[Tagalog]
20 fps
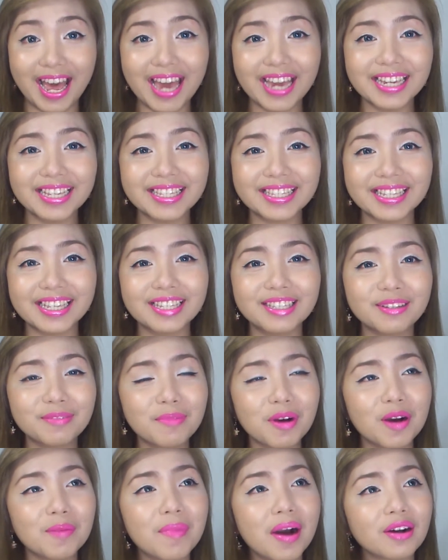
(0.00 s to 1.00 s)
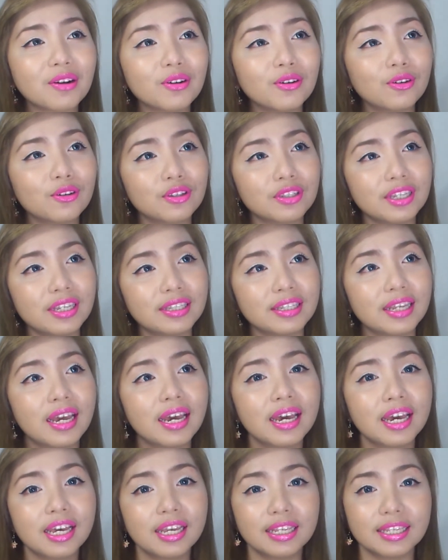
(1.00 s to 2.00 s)
hi sis yung mga bago kong sis
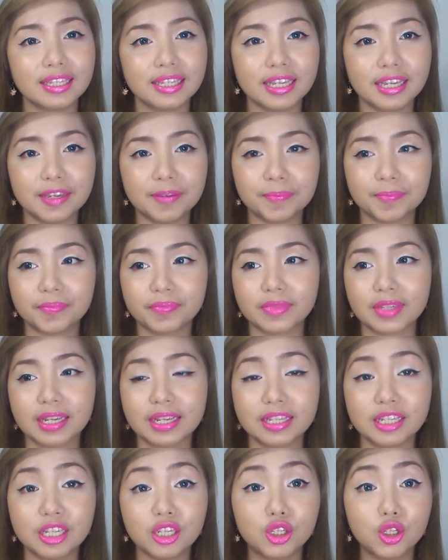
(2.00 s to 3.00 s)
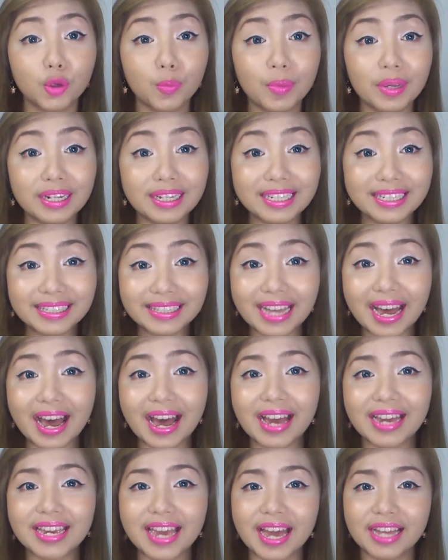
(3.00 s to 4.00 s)
si si
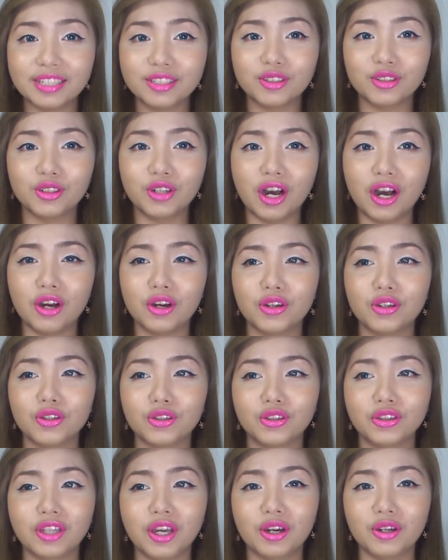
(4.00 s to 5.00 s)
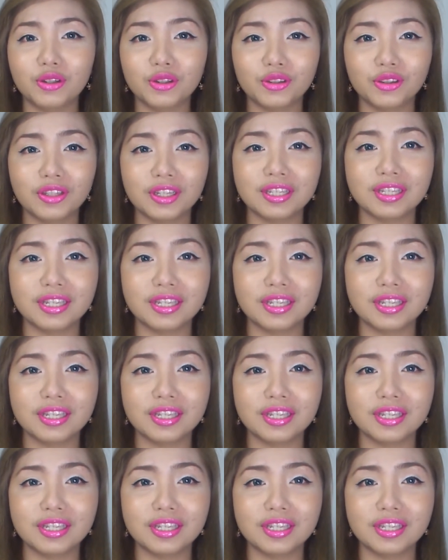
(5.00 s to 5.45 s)
Jobelita, yan yung ang ah, cute na cute na